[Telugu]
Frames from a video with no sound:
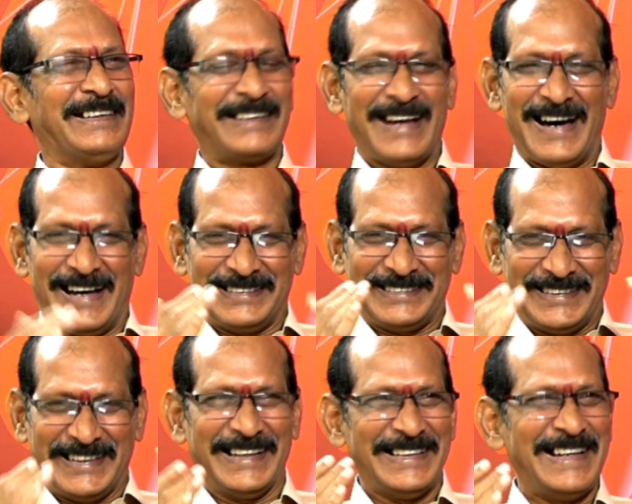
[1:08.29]

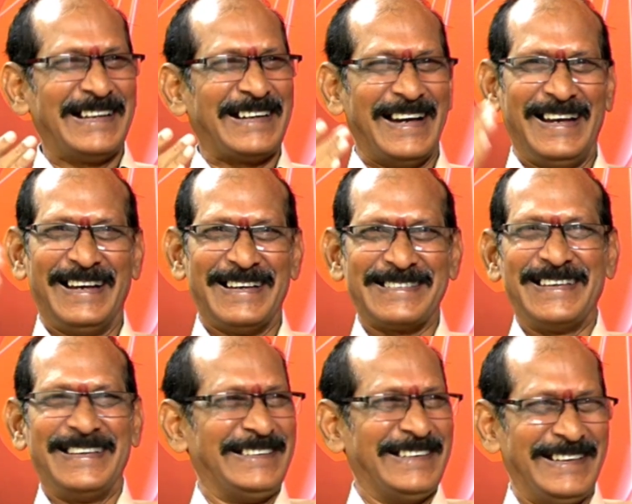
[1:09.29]
రాత్రి నేను
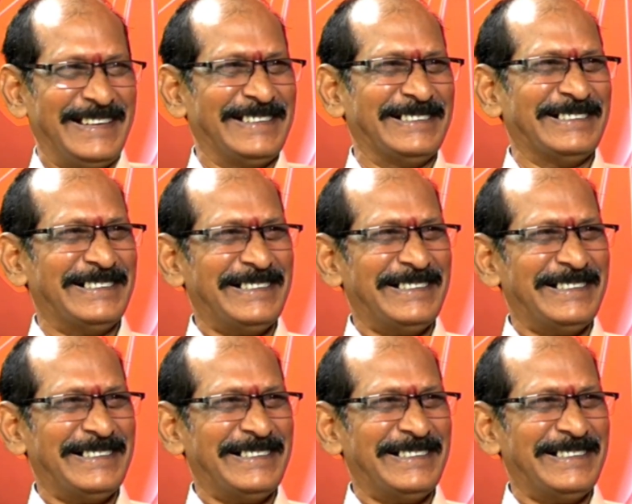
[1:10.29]
కైలాసానికి వెళ్ళాను